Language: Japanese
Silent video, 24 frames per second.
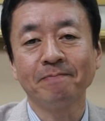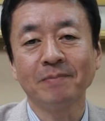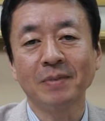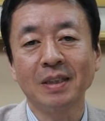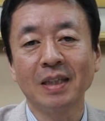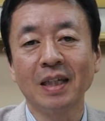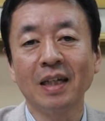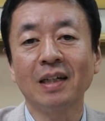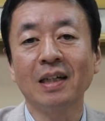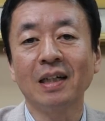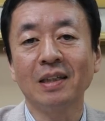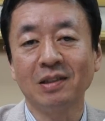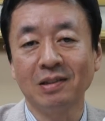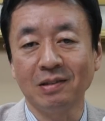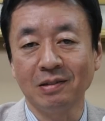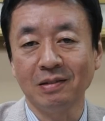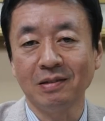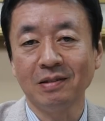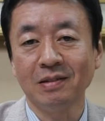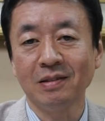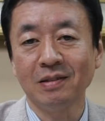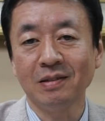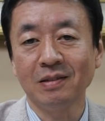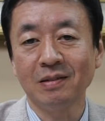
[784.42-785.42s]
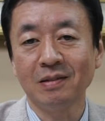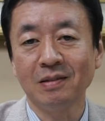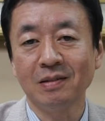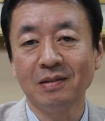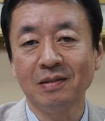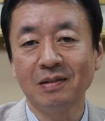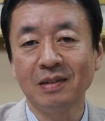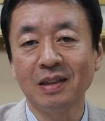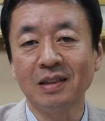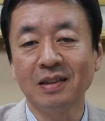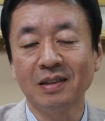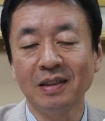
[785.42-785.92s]
生
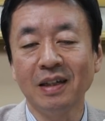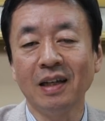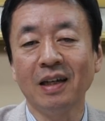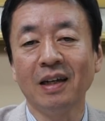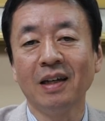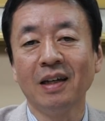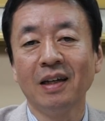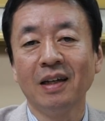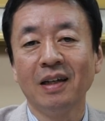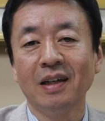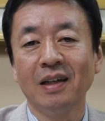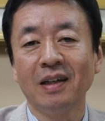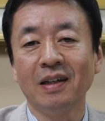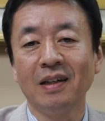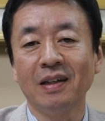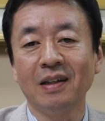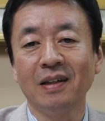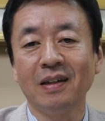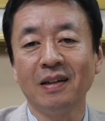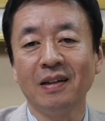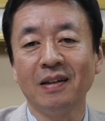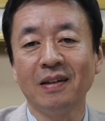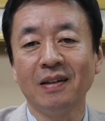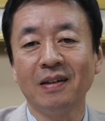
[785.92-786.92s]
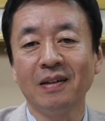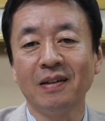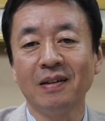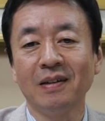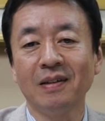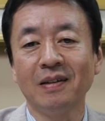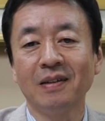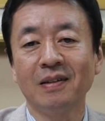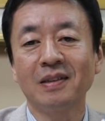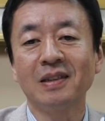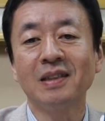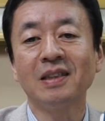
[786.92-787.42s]
活ですね、
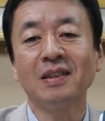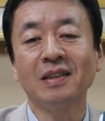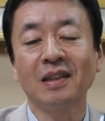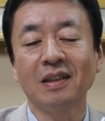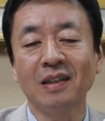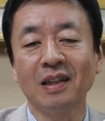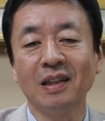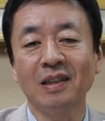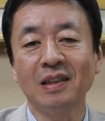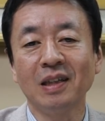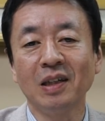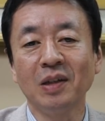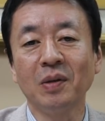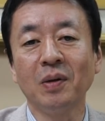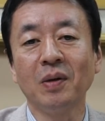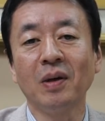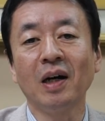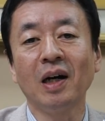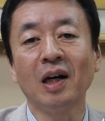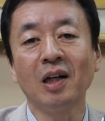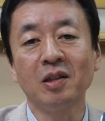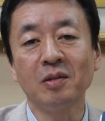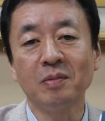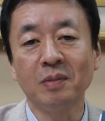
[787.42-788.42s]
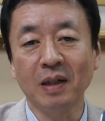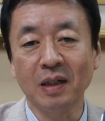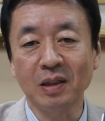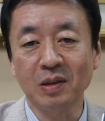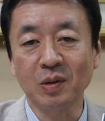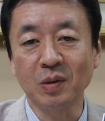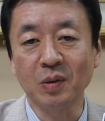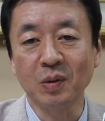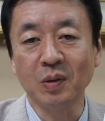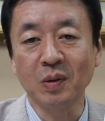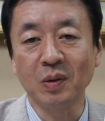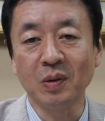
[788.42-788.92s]
喫茶店での
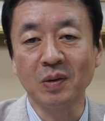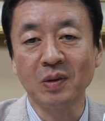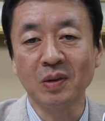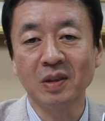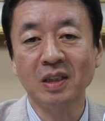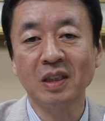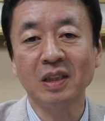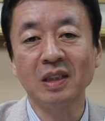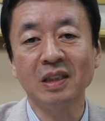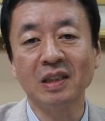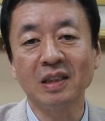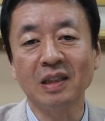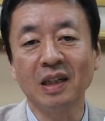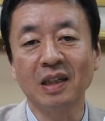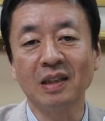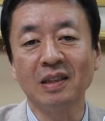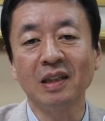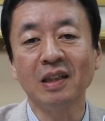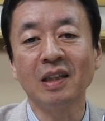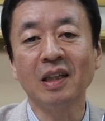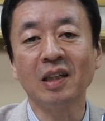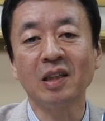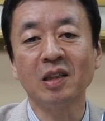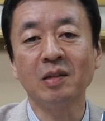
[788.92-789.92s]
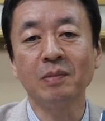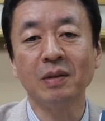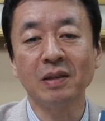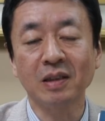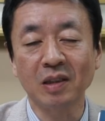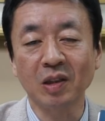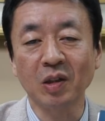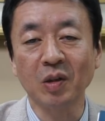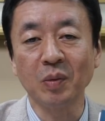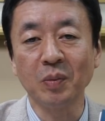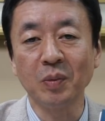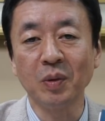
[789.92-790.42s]
アルバイトのシーンが出てきま
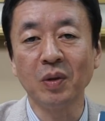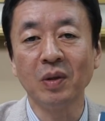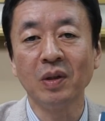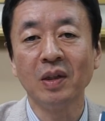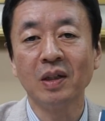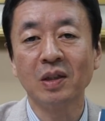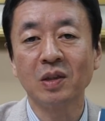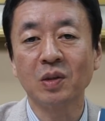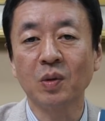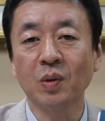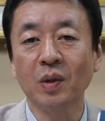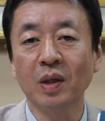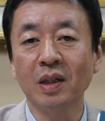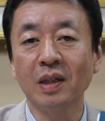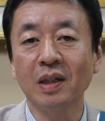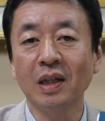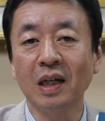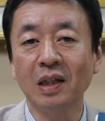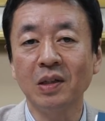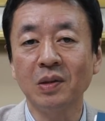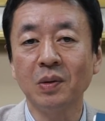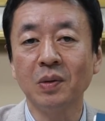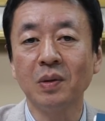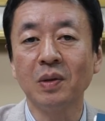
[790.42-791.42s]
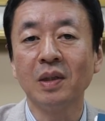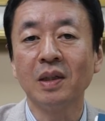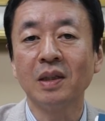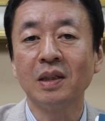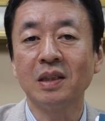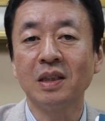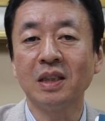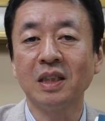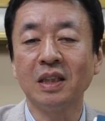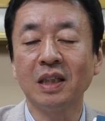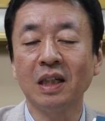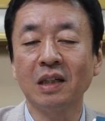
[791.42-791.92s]
すけども、それ以外の
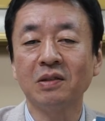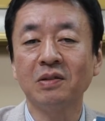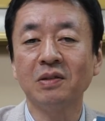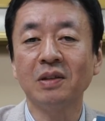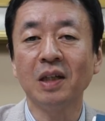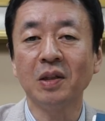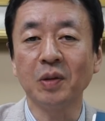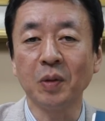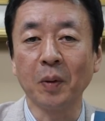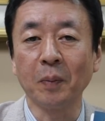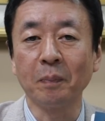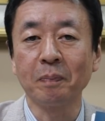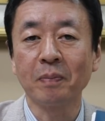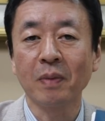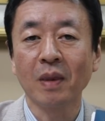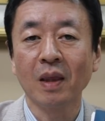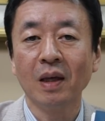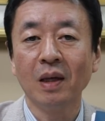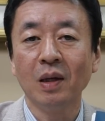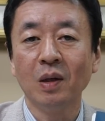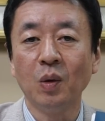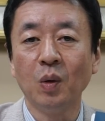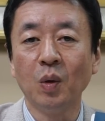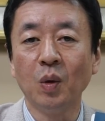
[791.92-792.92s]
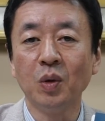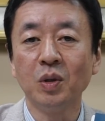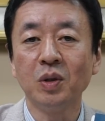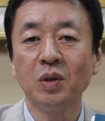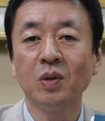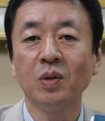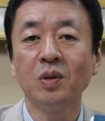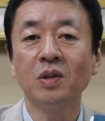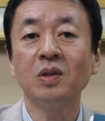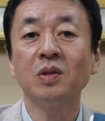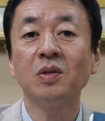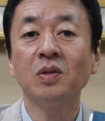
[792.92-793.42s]
自宅でのお
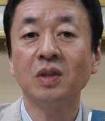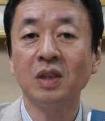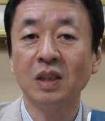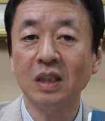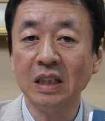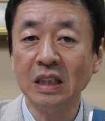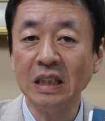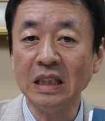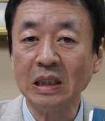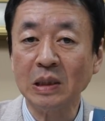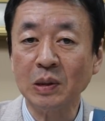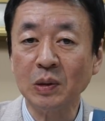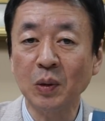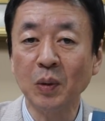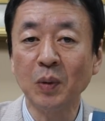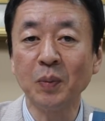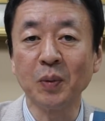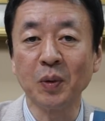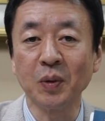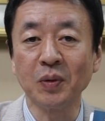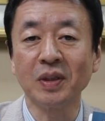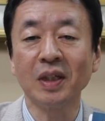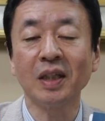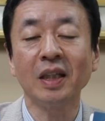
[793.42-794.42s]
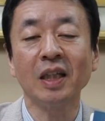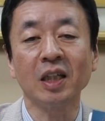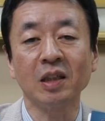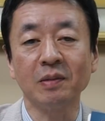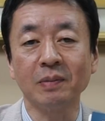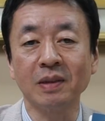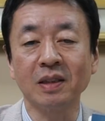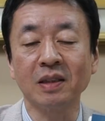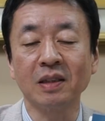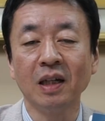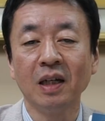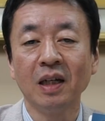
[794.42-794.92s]
祈りのシーン等も出てき
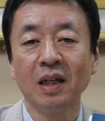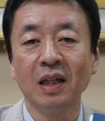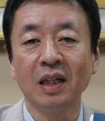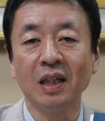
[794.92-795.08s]
ます。